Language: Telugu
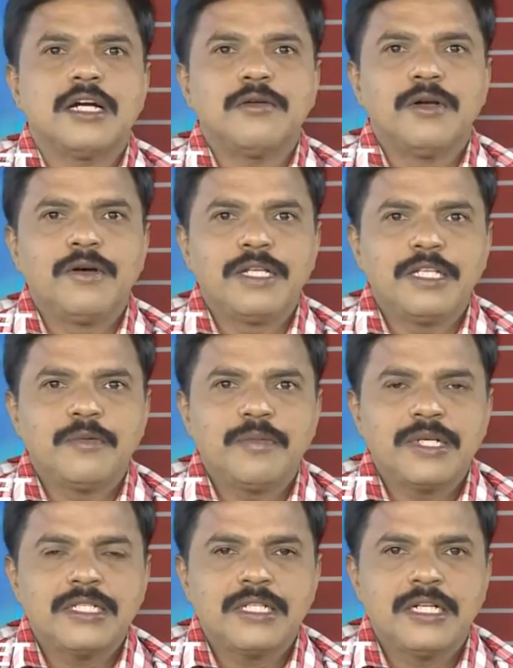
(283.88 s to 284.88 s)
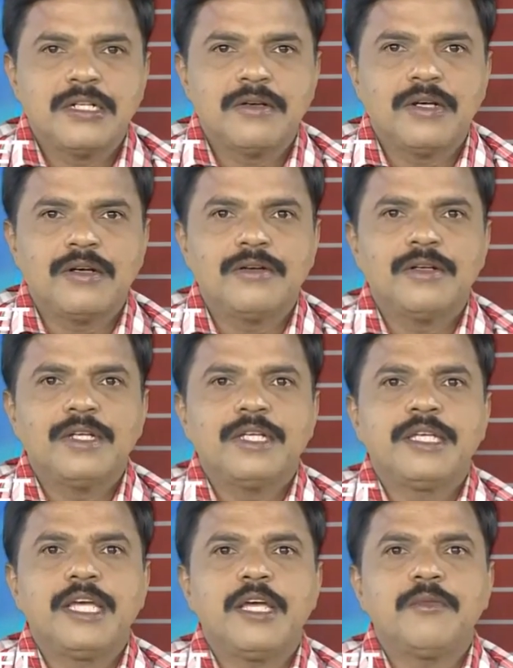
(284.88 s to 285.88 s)
అడవులు అని చెప్పేసి అంటున్నాం
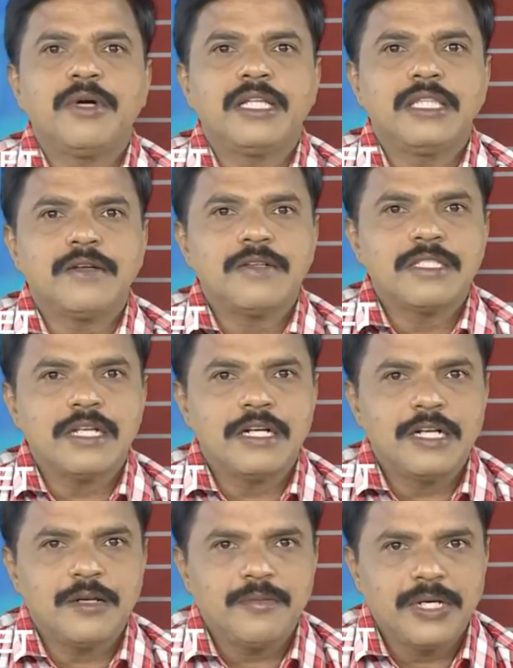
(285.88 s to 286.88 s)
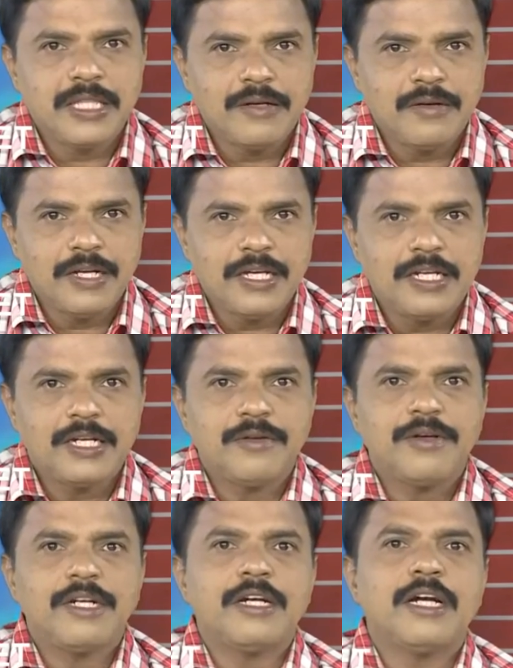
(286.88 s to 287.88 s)
ఏమాత్రం అసలు నిర్బంధం
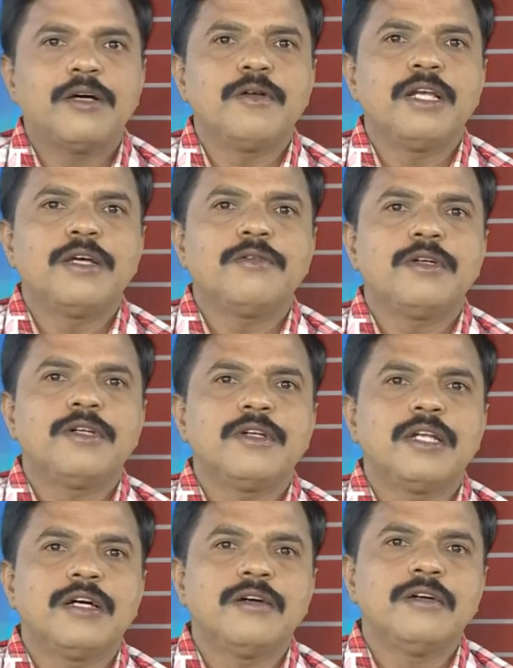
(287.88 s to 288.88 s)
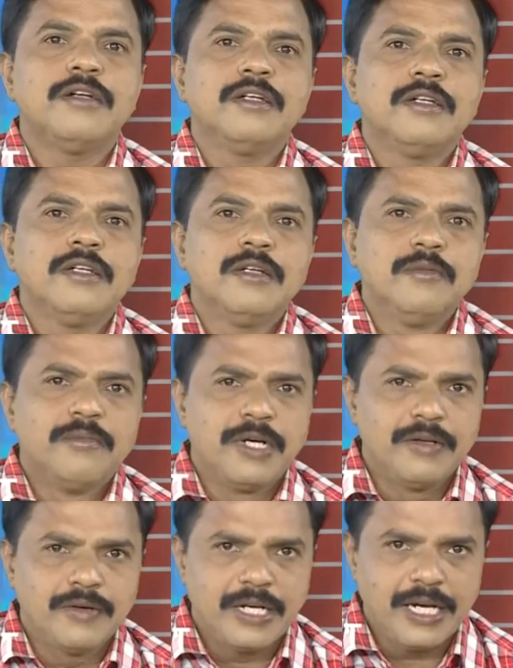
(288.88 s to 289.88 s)
లేనటువంటి అడవులను ఏమంటున్నాం
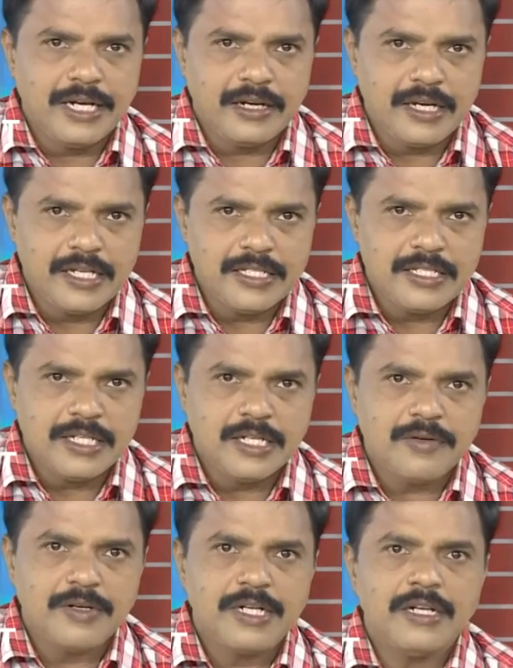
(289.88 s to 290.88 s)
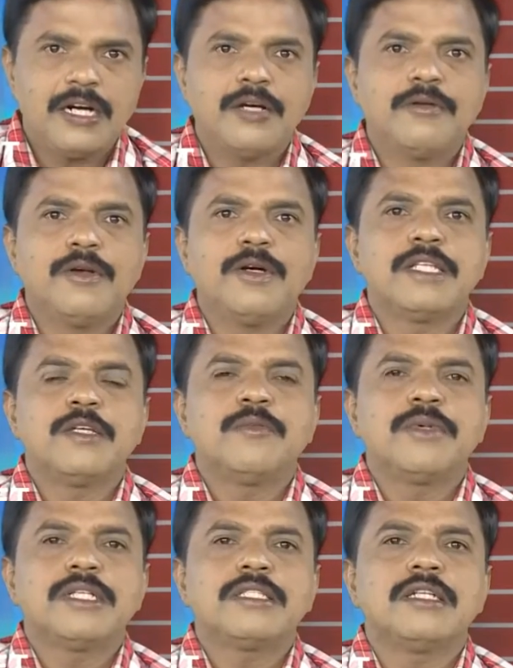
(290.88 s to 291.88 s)
మనం కేటాయించినటువంటి అడవులు అని
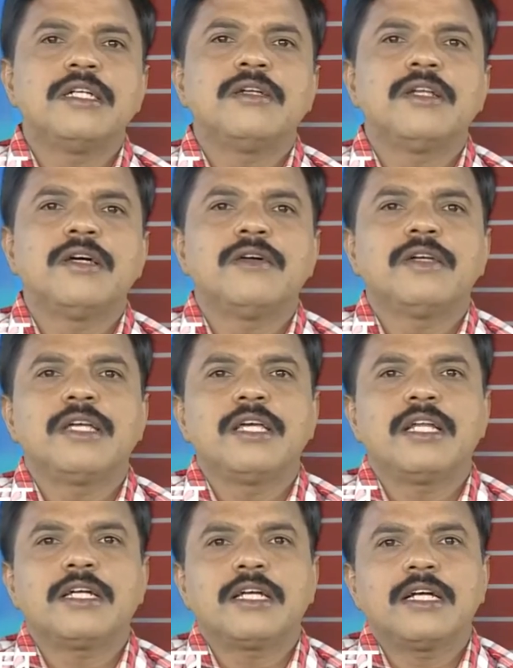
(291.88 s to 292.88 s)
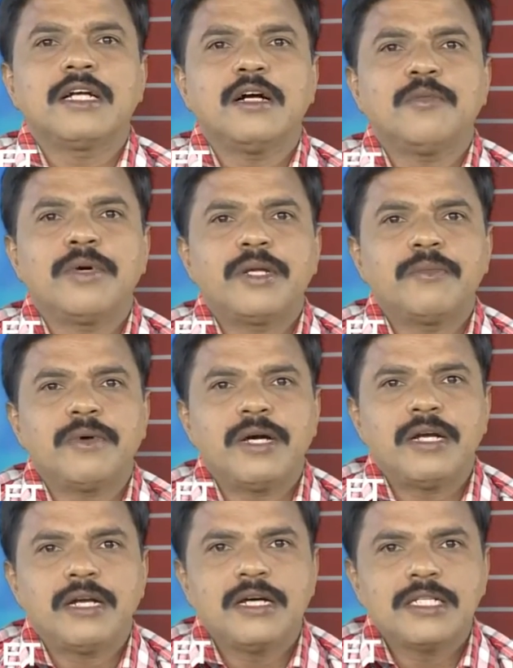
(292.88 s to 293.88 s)
చెప్పేసి వింటున్నాం ఈ రకంగా
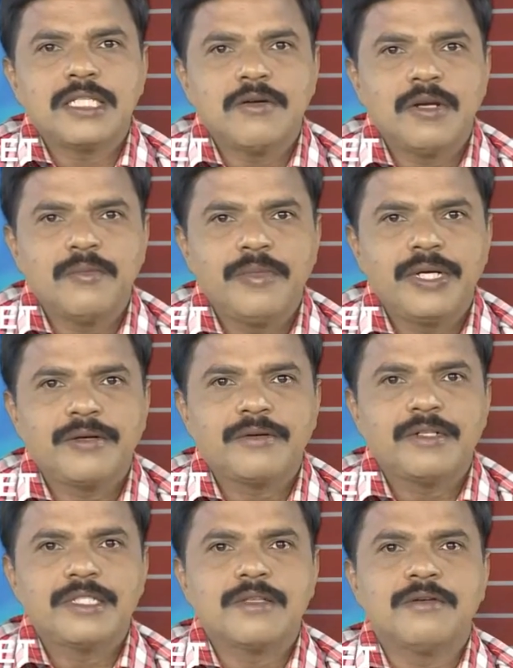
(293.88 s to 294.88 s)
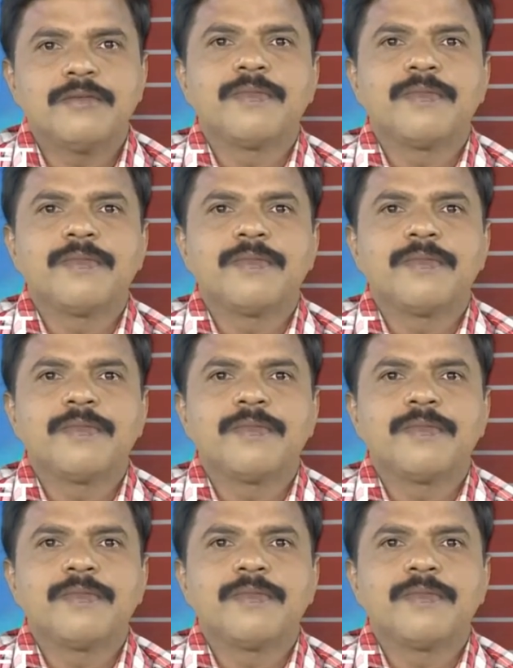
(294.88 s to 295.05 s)
పరిపాలనా సౌలభ్యం కోసం